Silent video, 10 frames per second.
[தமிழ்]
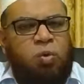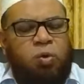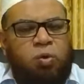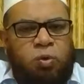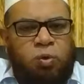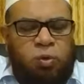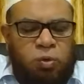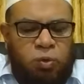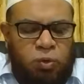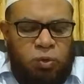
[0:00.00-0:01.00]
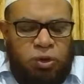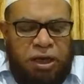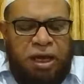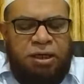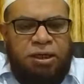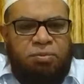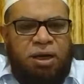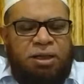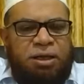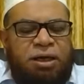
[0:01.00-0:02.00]
ஒரு நான்கு
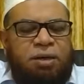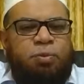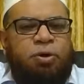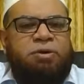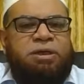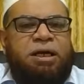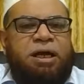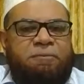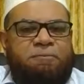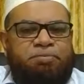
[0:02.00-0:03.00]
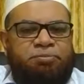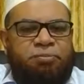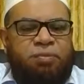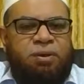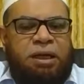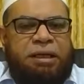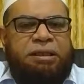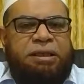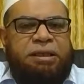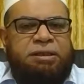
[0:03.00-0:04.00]
மாதங்கள் போய்விட்டால்
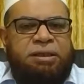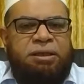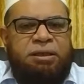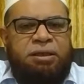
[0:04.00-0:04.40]
கருத்தரித்து